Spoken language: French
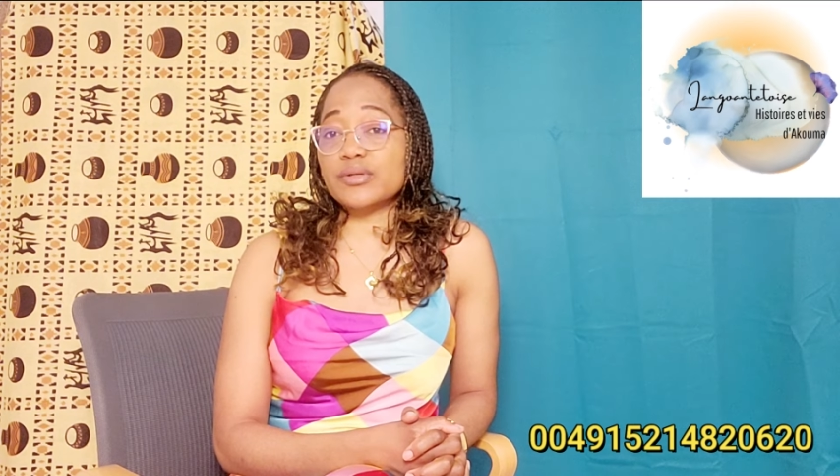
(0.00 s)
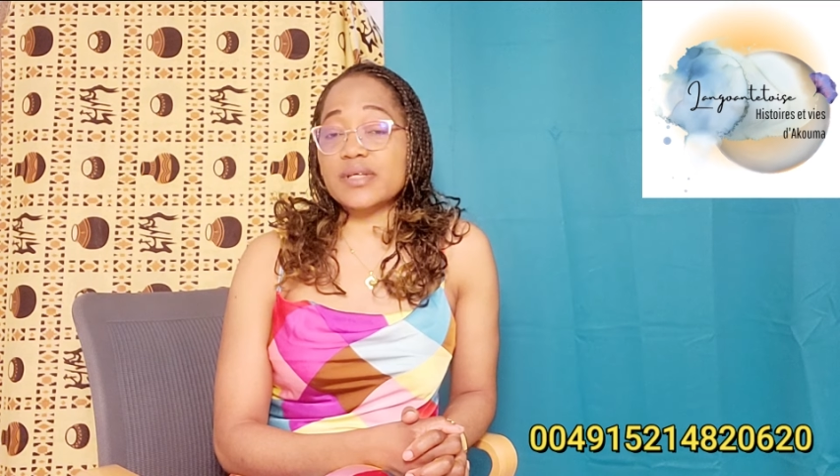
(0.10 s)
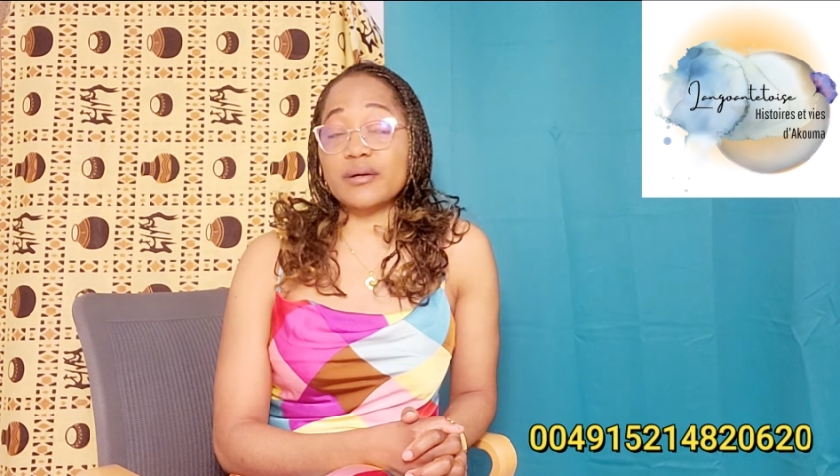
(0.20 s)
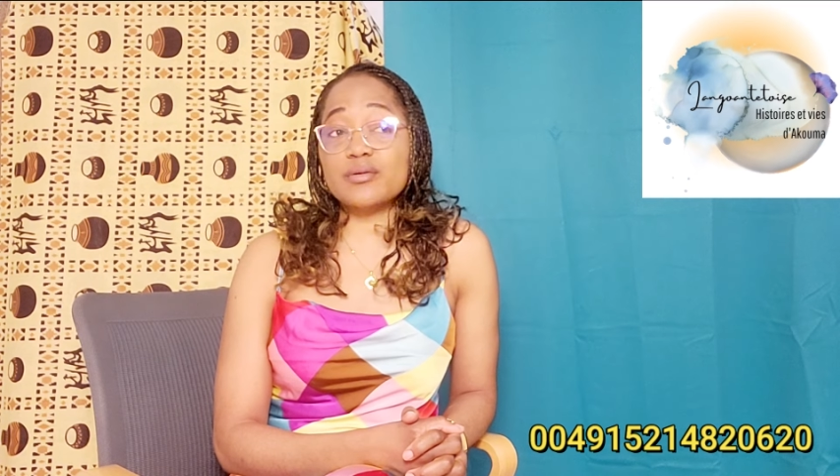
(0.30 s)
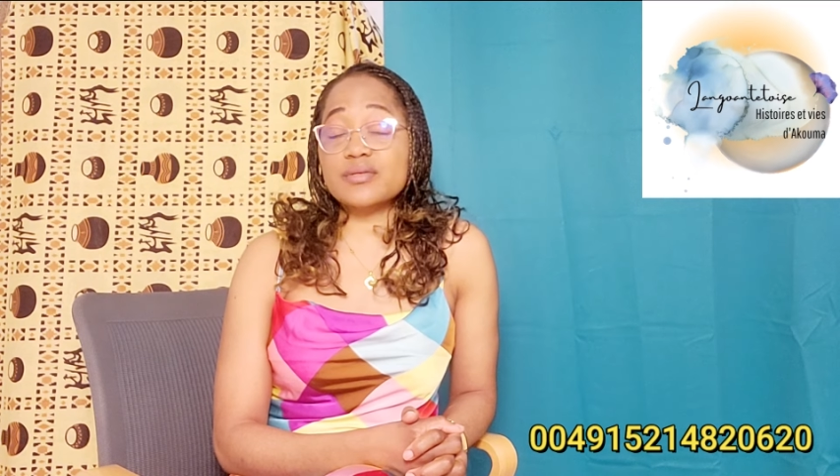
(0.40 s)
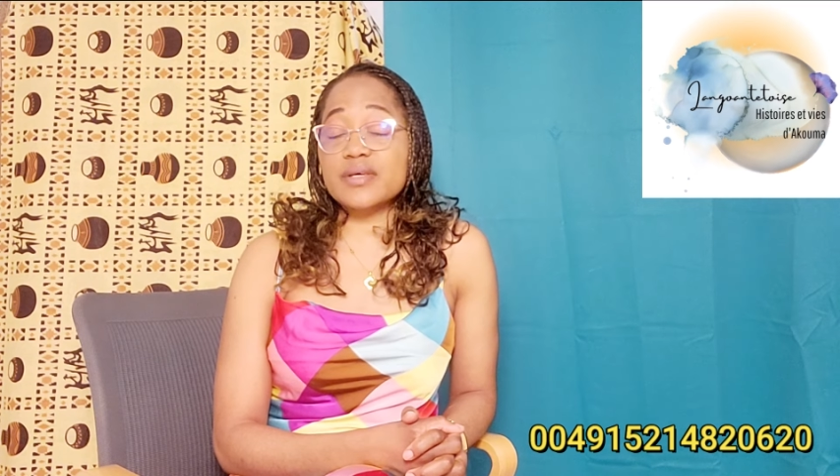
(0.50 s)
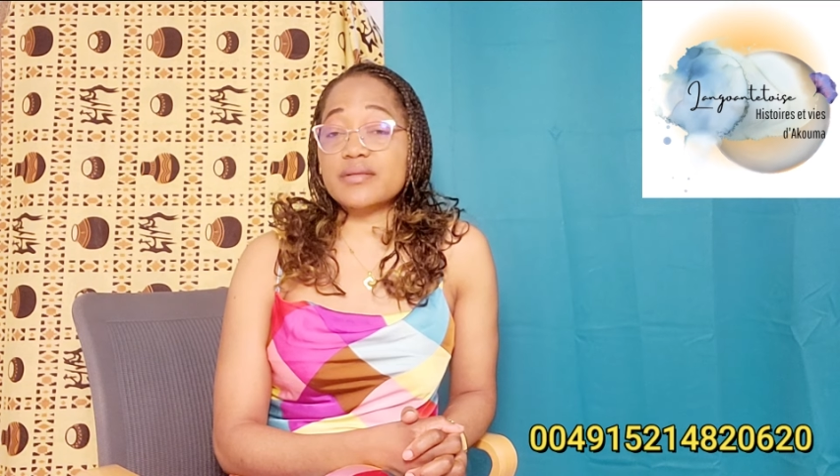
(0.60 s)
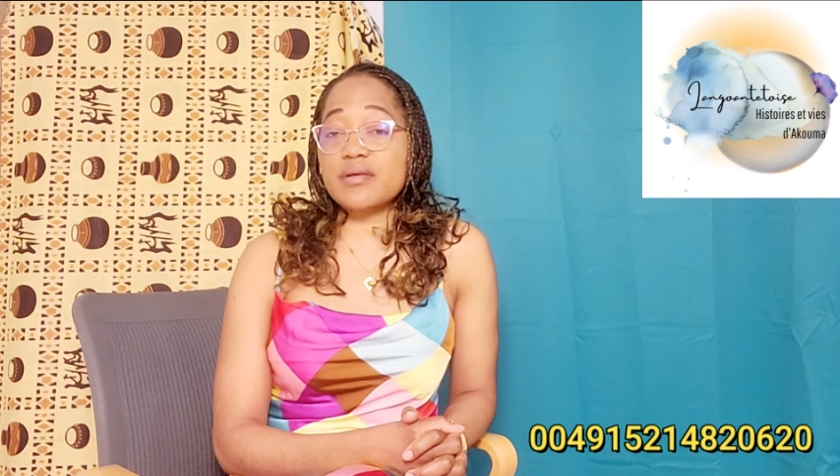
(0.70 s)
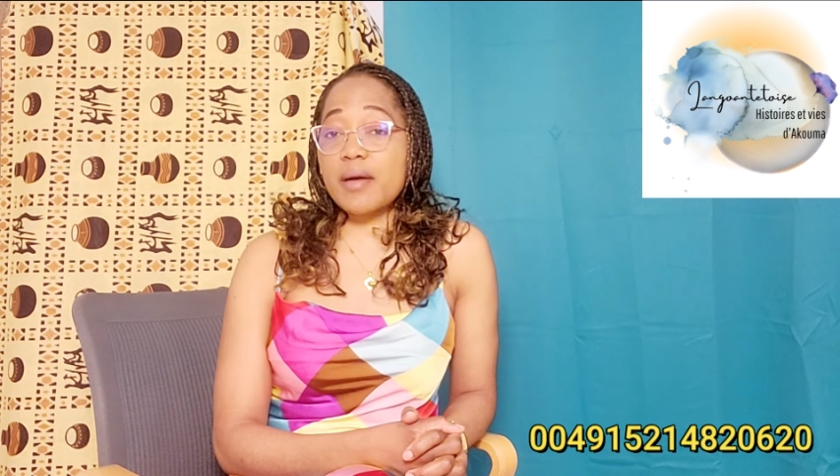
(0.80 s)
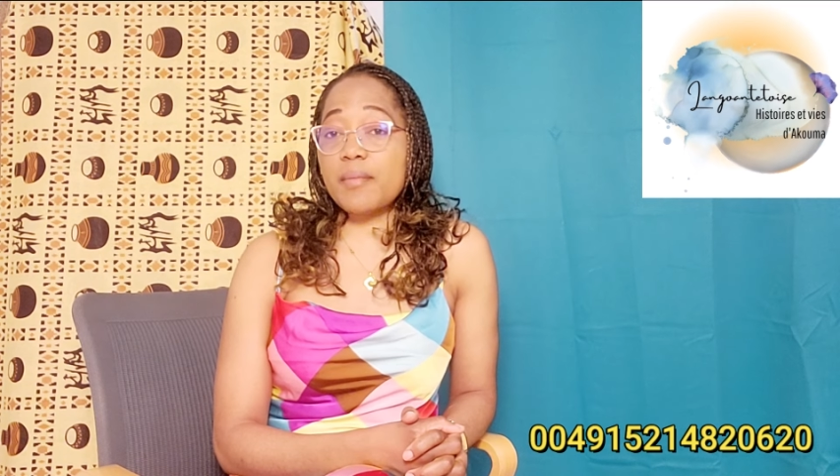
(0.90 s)
Sa grande sœur
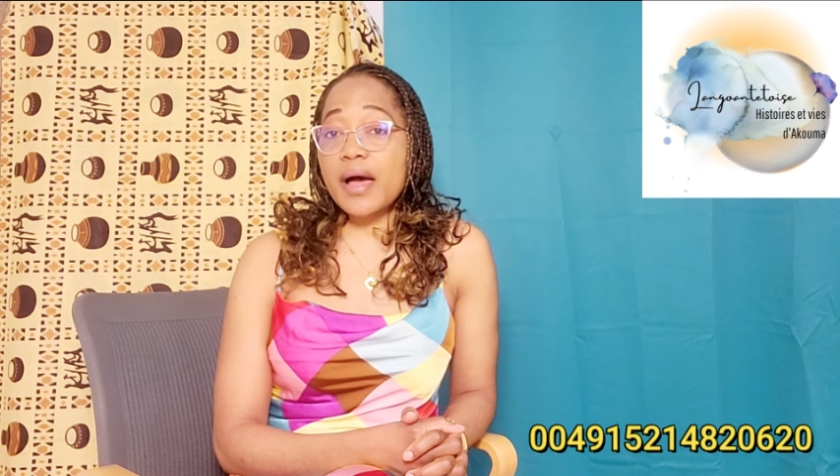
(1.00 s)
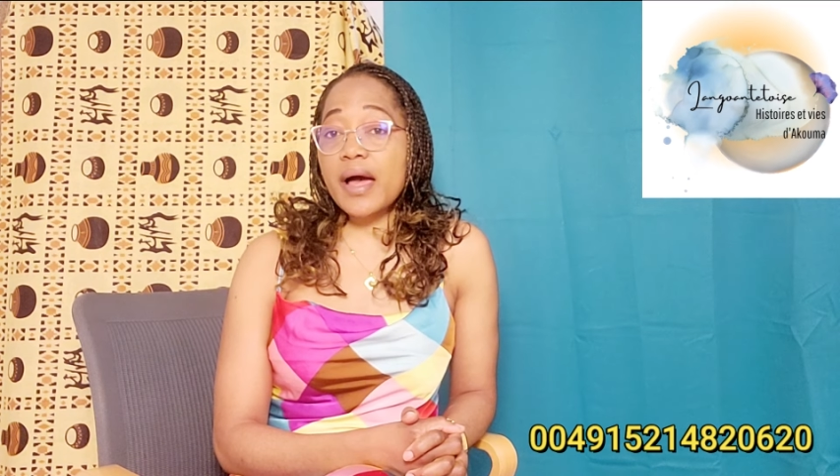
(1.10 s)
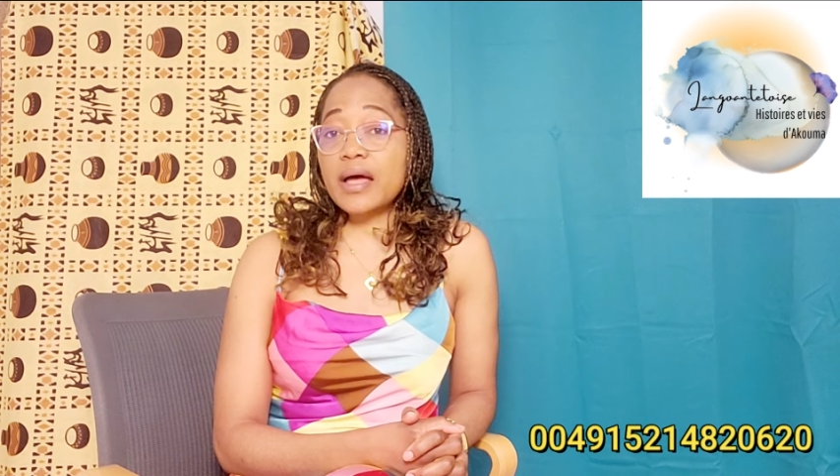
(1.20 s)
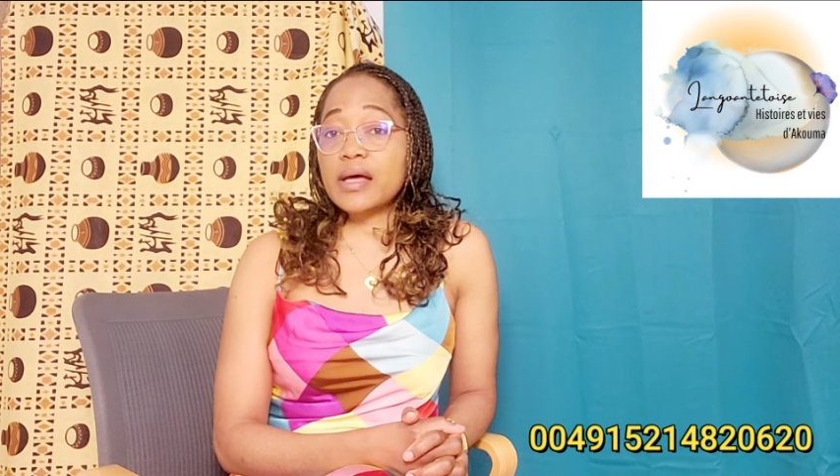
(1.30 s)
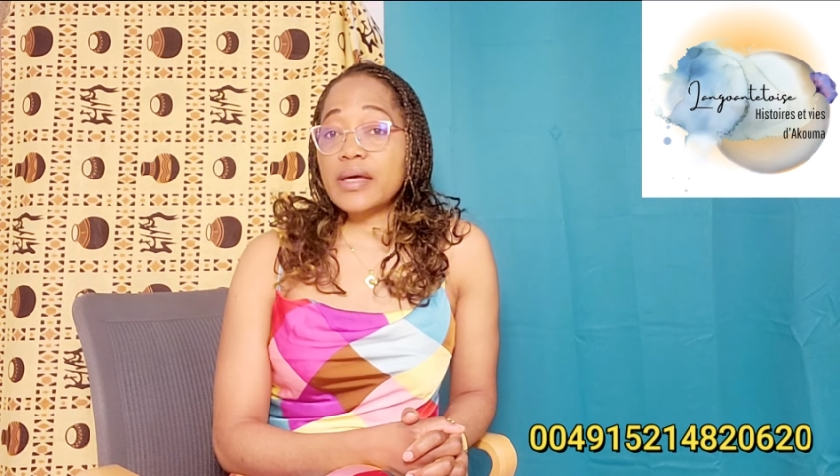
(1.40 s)
était là-bas.